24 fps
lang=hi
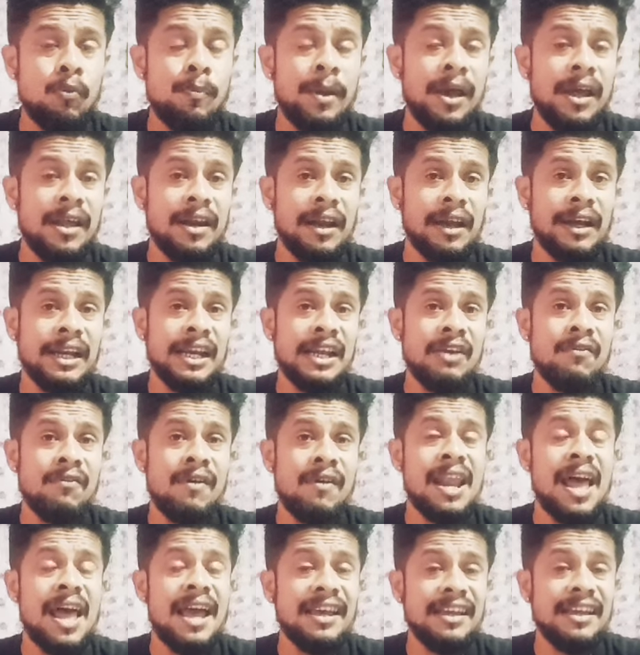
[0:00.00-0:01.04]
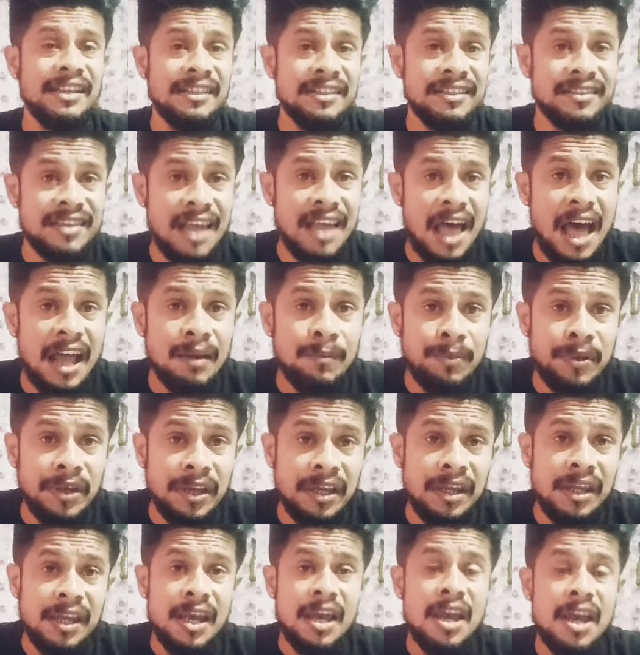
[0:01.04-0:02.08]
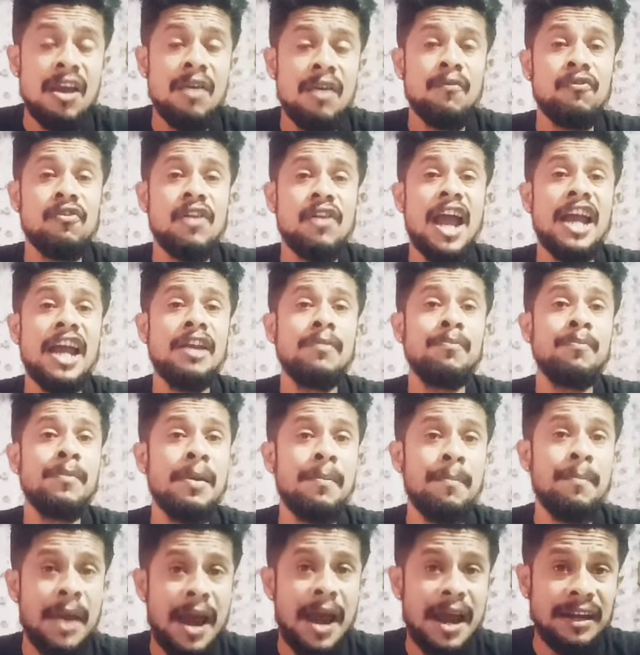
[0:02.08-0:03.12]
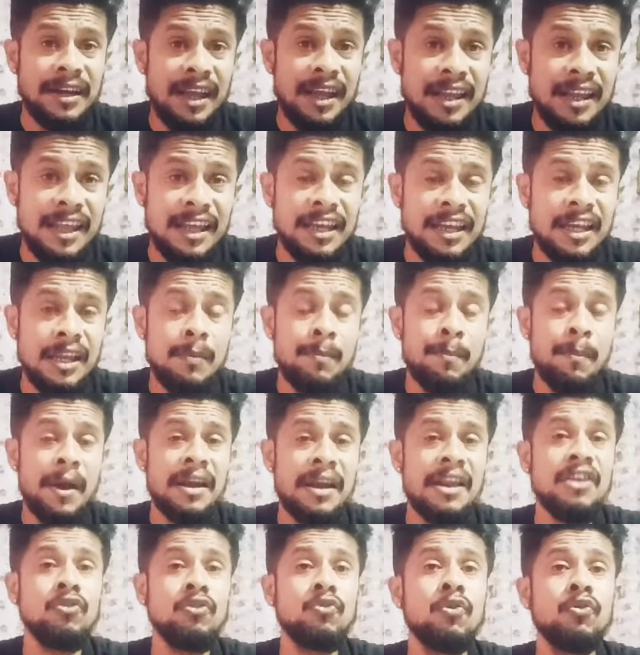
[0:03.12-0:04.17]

रुपये रखने वाला इंसान भी फ्लाइट में बैठे लेकिन परेश